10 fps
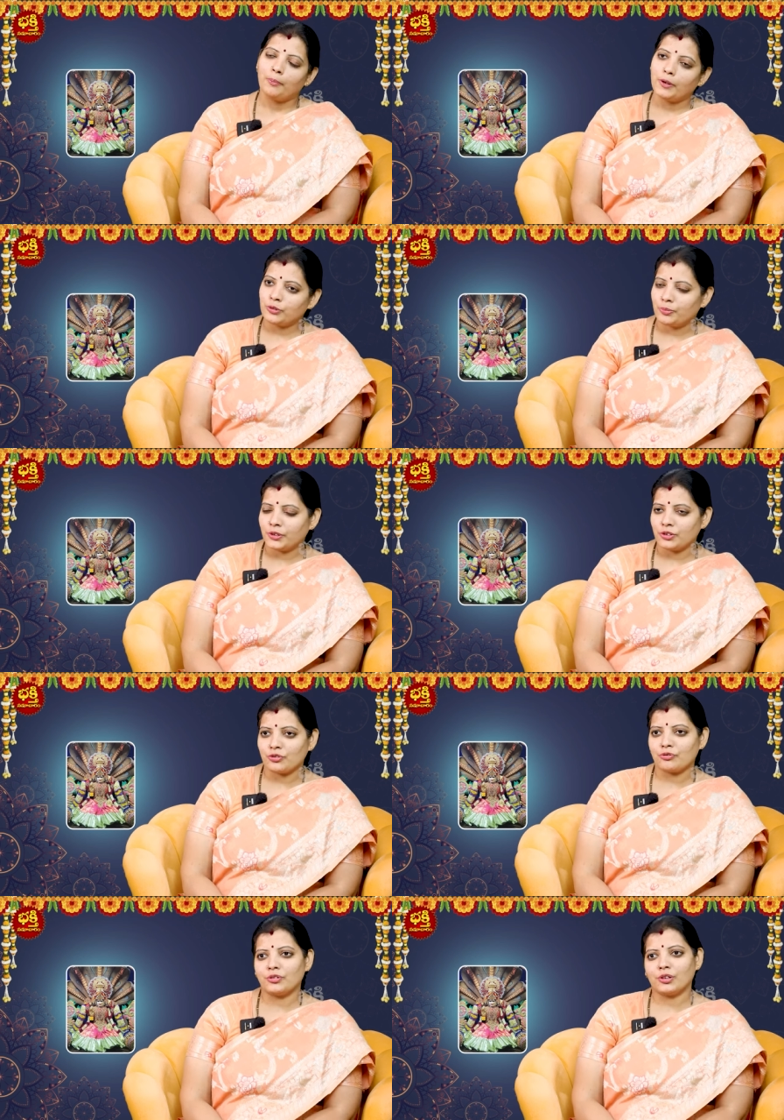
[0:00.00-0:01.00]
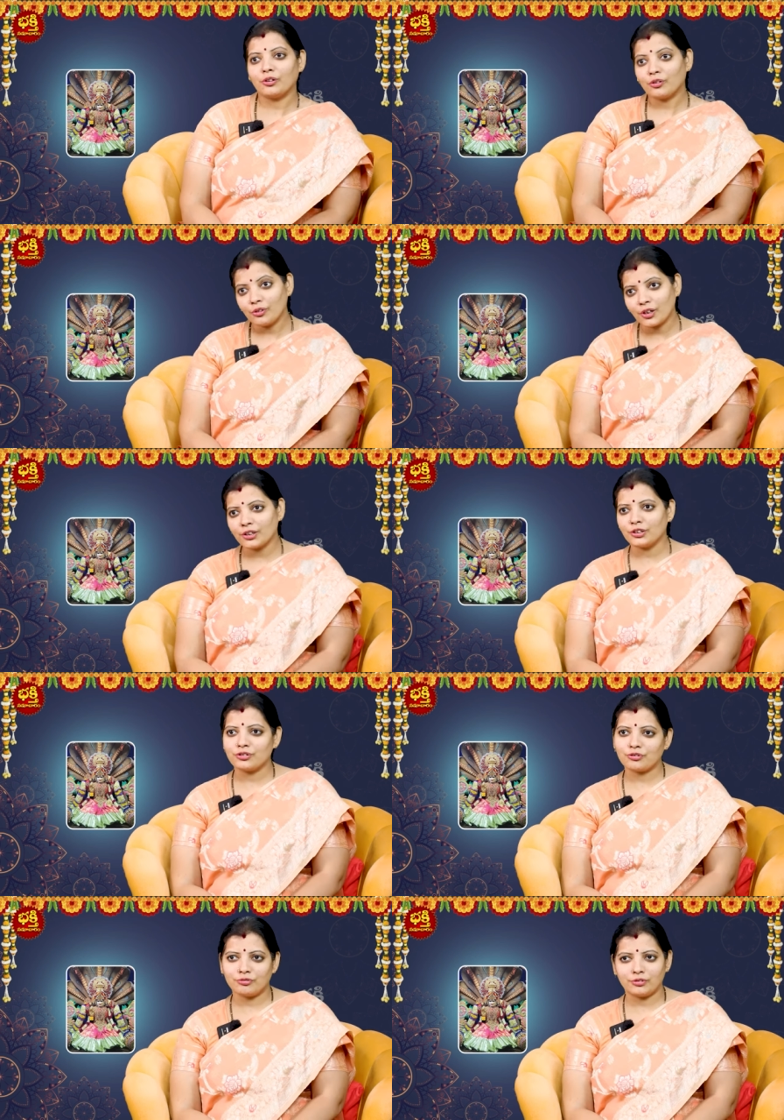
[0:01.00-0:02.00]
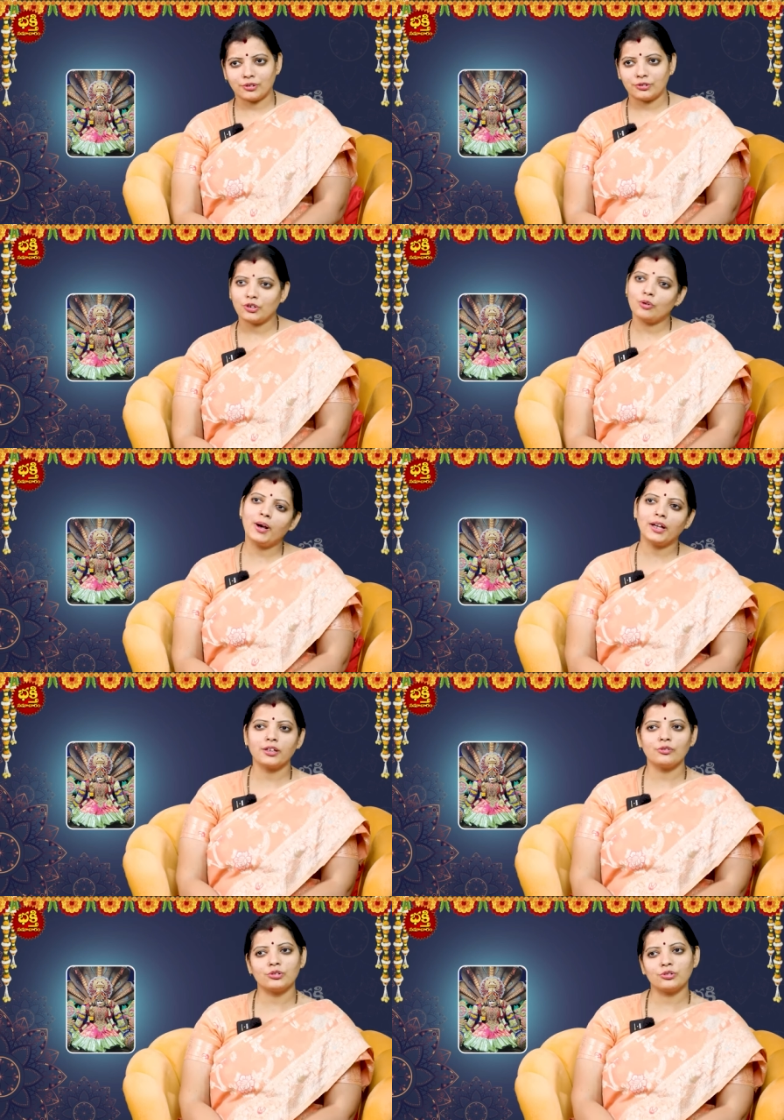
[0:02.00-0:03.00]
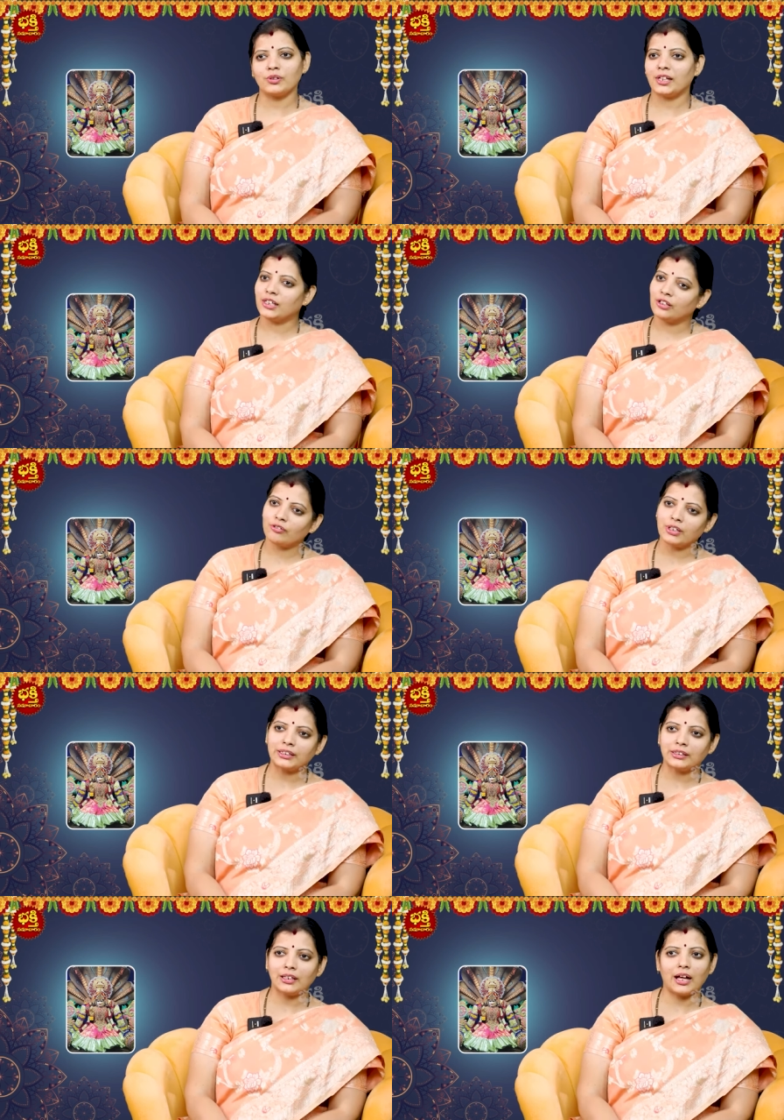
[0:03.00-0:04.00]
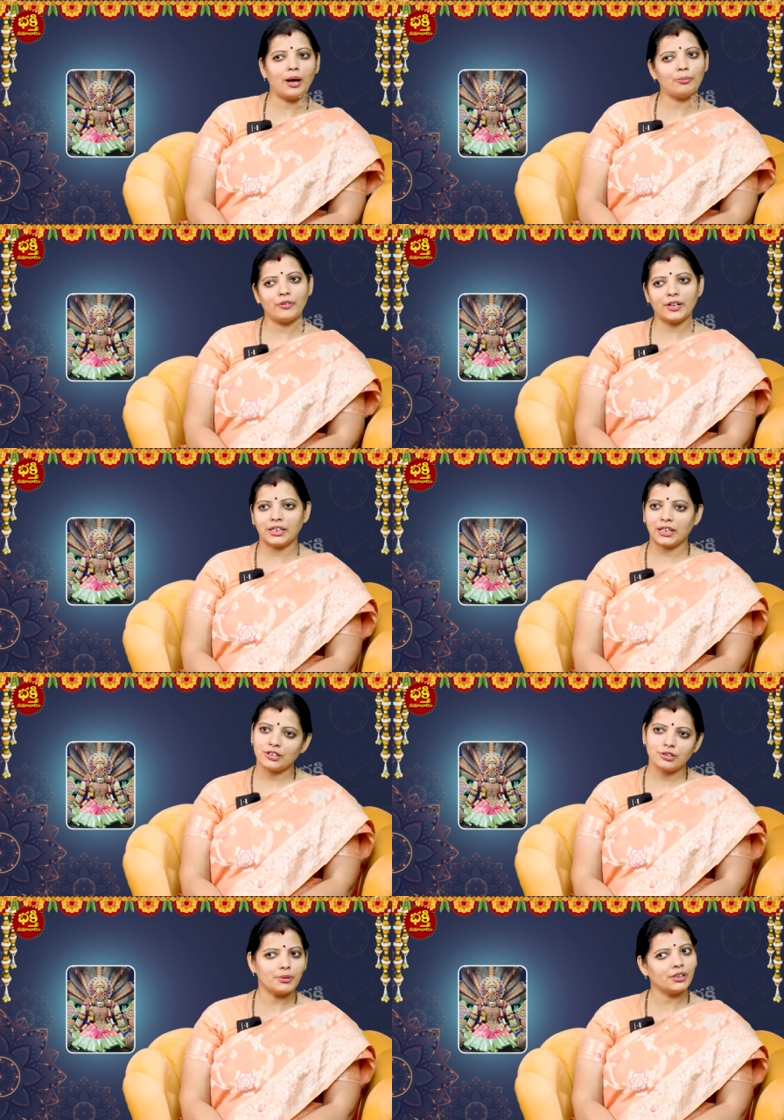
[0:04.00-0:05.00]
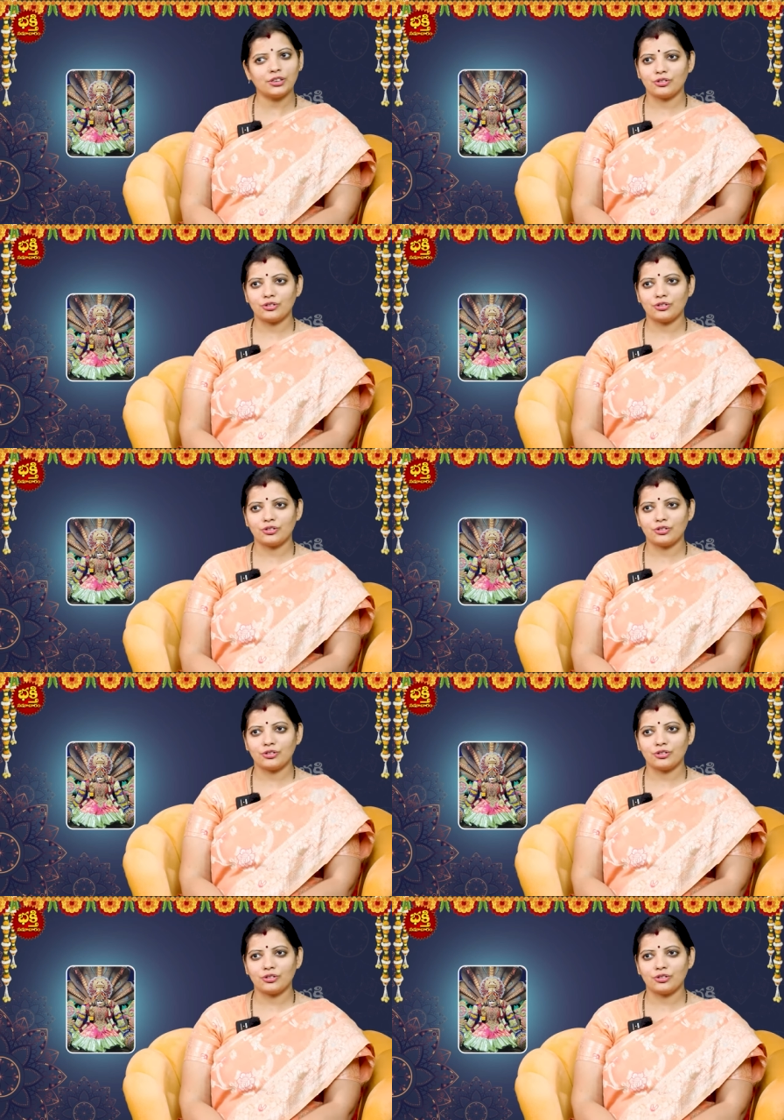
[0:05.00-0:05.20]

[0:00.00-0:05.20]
పసుపు తెచ్చుకుంటాం కుంకం తెచ్చుకుంటాం సౌభాగ్య వస్తువులన్నీ కూడా అమ్మవారి దగ్గర నుంచి మనం